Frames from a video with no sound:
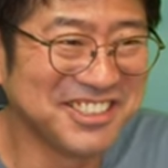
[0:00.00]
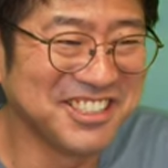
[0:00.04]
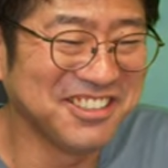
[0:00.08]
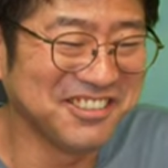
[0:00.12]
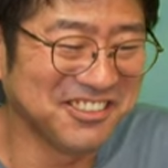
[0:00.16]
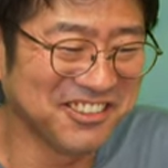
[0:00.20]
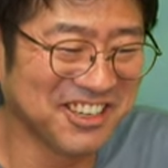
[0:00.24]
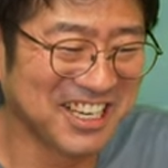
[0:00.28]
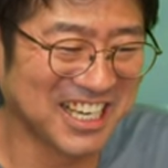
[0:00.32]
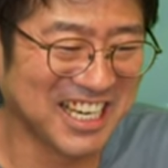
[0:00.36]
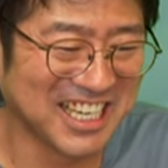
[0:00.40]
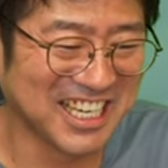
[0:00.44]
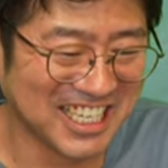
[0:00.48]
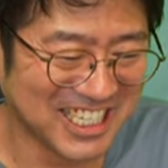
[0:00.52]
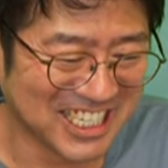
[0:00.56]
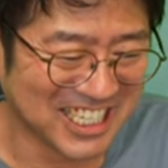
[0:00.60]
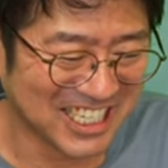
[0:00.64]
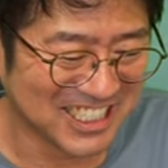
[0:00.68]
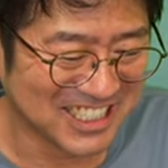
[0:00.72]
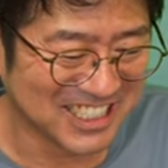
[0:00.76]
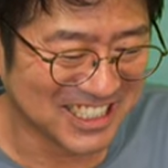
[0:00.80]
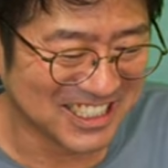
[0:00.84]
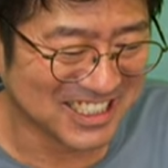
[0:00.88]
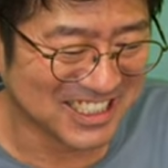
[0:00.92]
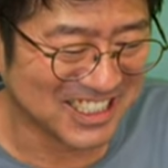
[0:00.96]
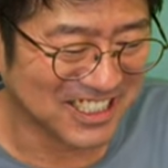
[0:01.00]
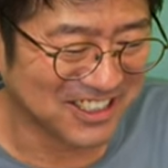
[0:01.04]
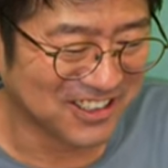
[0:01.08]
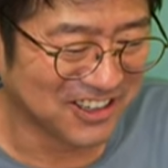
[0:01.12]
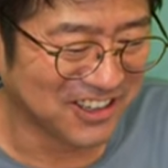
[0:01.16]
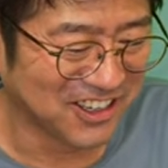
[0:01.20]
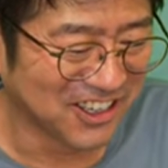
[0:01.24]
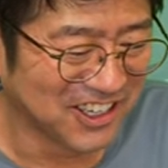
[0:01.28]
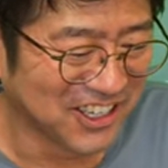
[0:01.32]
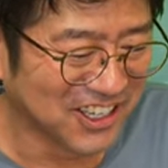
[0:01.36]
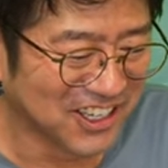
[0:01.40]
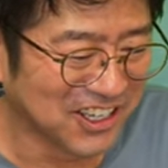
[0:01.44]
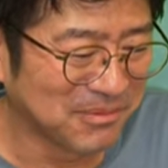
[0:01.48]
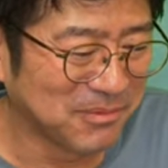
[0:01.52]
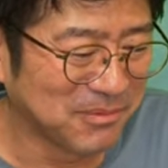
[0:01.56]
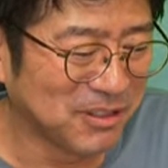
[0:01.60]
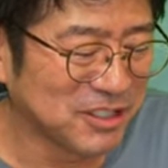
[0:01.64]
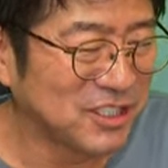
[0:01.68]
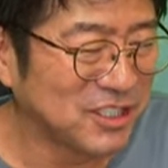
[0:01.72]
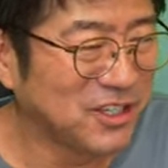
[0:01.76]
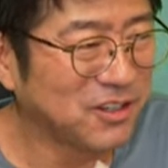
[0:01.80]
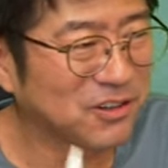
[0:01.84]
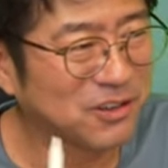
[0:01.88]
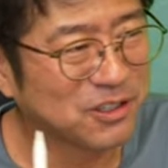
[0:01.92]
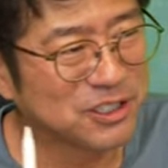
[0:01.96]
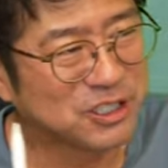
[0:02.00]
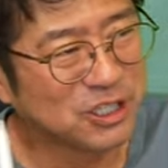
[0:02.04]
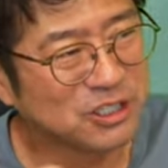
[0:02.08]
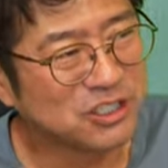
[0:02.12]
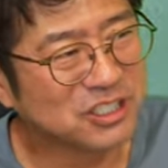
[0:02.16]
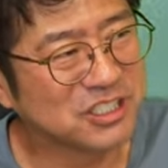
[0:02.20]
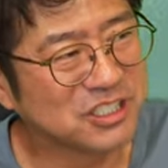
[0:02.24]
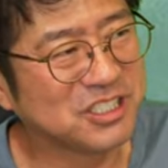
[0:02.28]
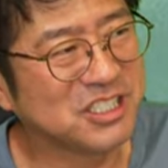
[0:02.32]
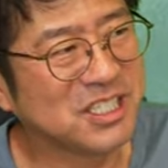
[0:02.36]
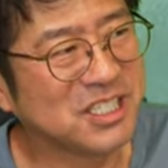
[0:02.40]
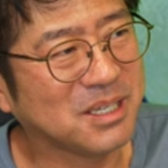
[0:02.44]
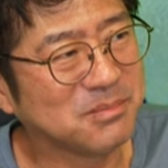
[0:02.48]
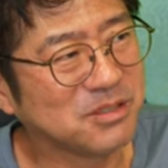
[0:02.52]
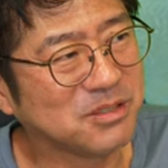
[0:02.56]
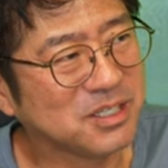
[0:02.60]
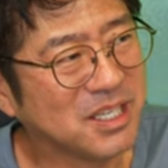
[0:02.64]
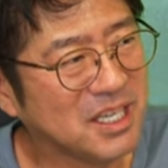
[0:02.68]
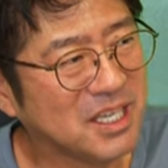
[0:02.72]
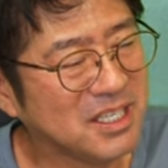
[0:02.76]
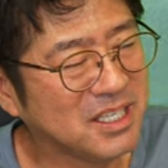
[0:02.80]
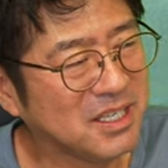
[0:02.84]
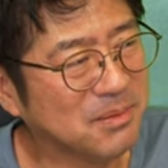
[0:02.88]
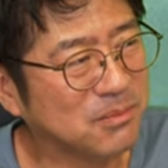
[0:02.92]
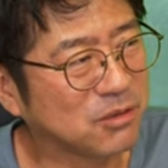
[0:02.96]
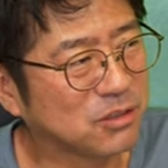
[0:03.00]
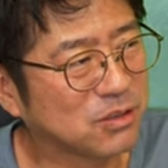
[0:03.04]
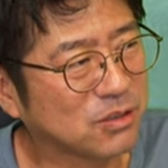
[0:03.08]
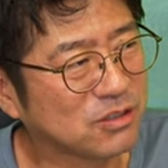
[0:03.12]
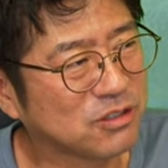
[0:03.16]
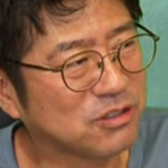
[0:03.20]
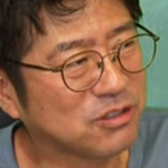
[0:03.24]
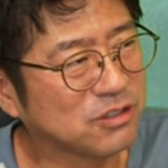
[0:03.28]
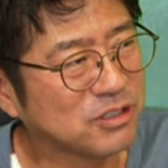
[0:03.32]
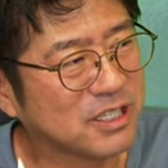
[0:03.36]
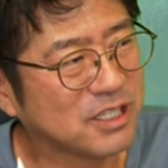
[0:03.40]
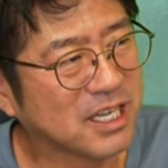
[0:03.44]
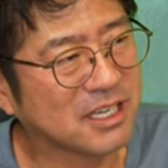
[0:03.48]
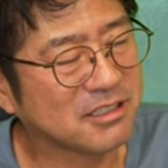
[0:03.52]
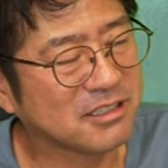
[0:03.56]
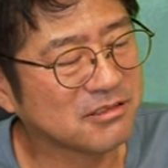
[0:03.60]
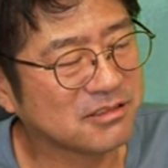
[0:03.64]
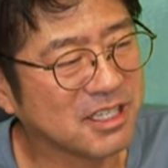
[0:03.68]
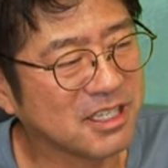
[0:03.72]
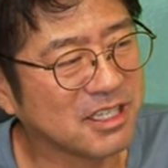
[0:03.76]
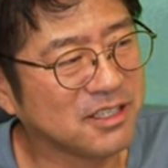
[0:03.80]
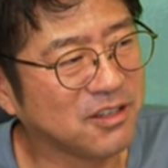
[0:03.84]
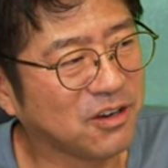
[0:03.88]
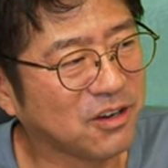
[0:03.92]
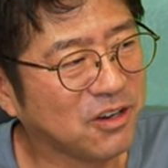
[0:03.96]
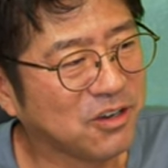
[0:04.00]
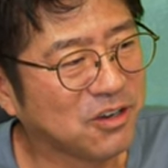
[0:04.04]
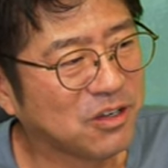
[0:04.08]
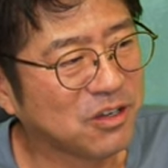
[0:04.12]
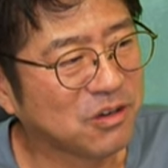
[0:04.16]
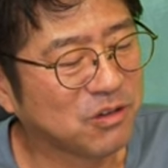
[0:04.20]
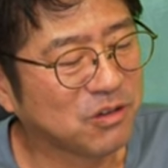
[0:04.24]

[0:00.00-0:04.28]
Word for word: でもわからないんですけどもちろんこう初心者向けにも途中である程度